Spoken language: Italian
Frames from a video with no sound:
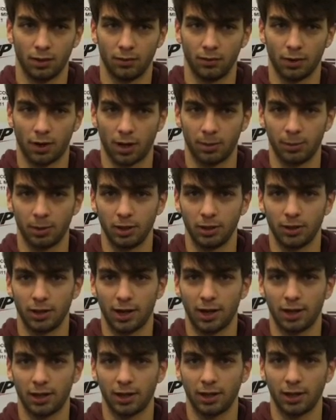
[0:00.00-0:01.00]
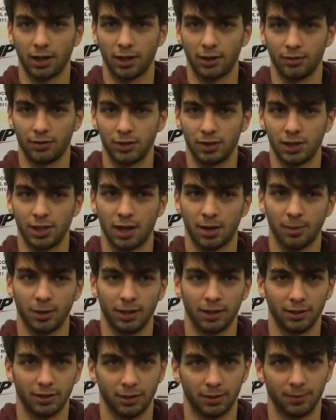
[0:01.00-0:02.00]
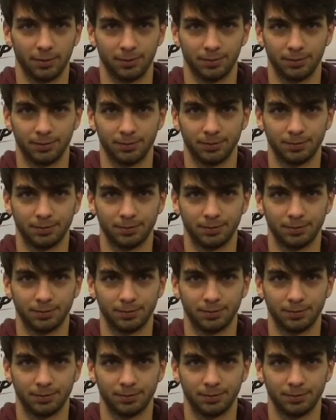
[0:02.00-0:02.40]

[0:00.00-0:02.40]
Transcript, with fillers: Vorrei migliorare fisicamente.